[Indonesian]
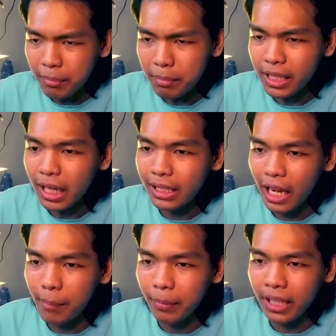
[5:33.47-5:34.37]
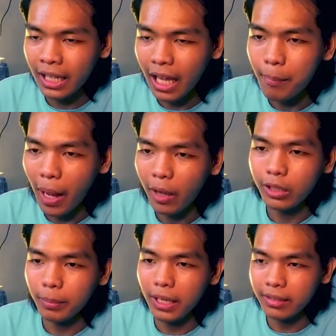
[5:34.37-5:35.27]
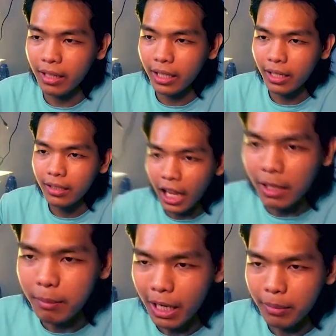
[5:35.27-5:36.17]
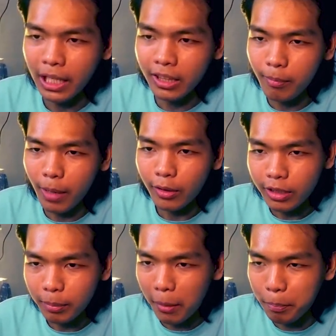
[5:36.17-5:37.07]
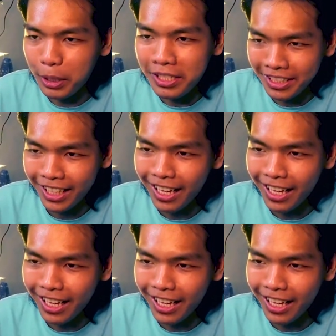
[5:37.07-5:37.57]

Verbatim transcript: kalian bisa nggak jangan menantang maut kepada saya kalian malah menantang maut kepada bisnis